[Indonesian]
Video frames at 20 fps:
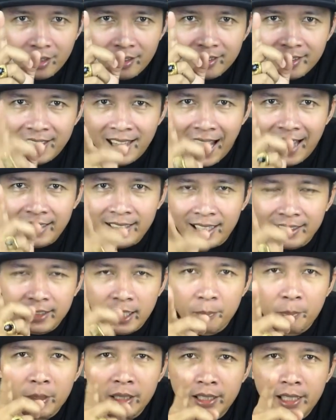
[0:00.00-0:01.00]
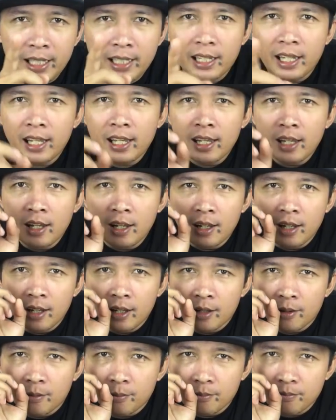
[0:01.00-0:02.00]
Dan yang terpenting
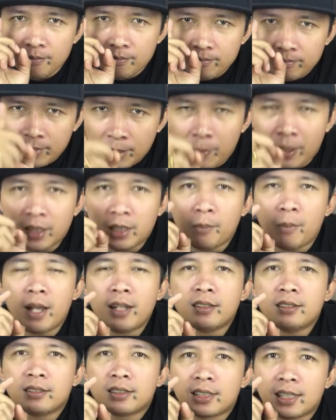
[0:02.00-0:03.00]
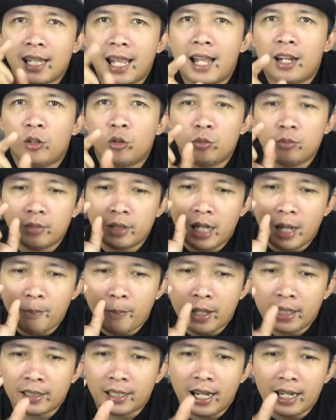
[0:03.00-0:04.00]
Teman-teman selalu
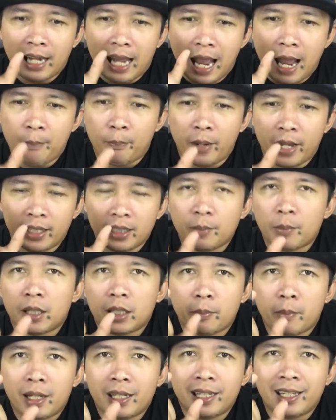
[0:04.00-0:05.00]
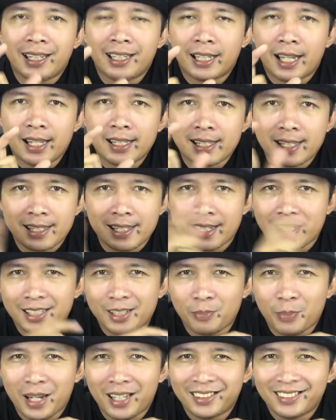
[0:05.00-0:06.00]
mendapatkan apa yang teman-teman inginkan secara
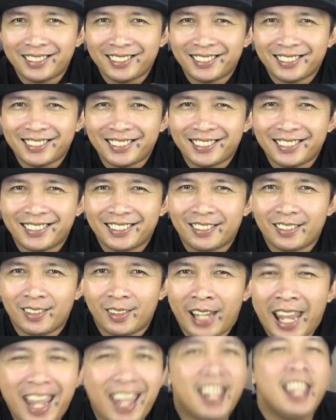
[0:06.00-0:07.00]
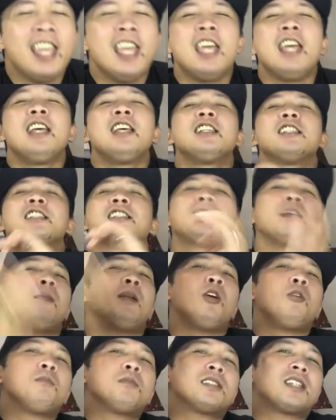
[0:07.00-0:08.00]
cepat Oke? Okay?
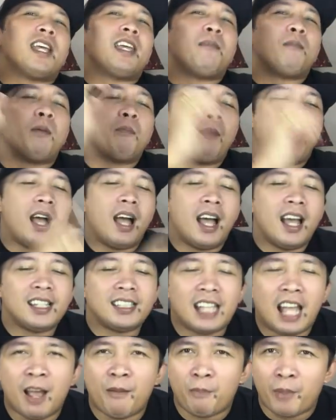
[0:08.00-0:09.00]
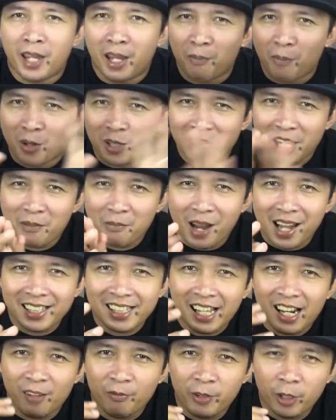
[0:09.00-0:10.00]
Sebelum saya membahas apa yang mau saya bahas
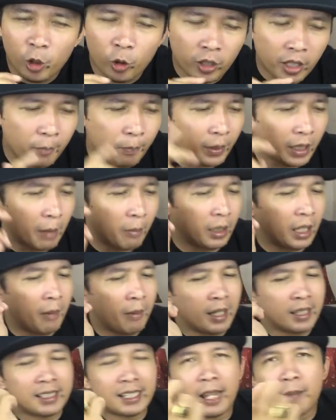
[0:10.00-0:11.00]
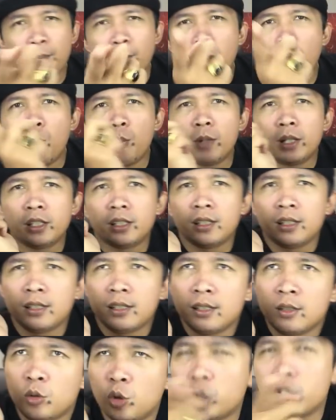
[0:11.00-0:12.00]
dalam video ini, pertama-tama saya mau
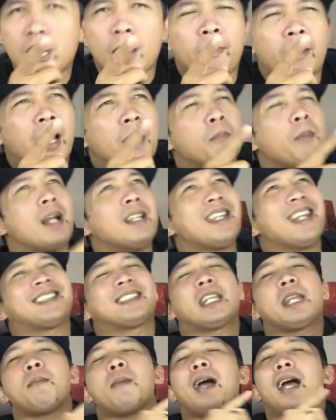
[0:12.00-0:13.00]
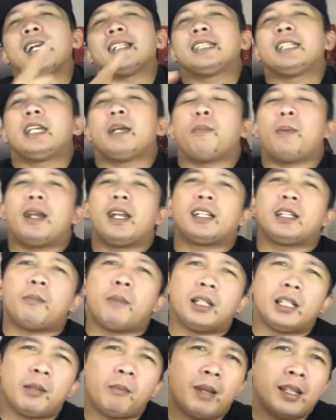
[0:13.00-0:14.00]
mengucapkan banyak terima kasih kepada
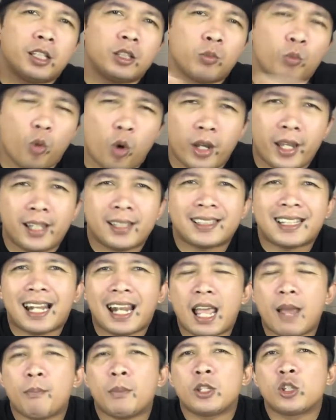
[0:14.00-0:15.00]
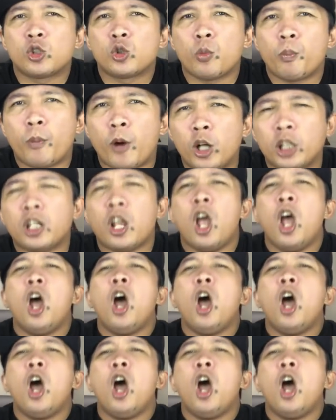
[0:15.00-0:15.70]
teman-teman semua yang telah mensupport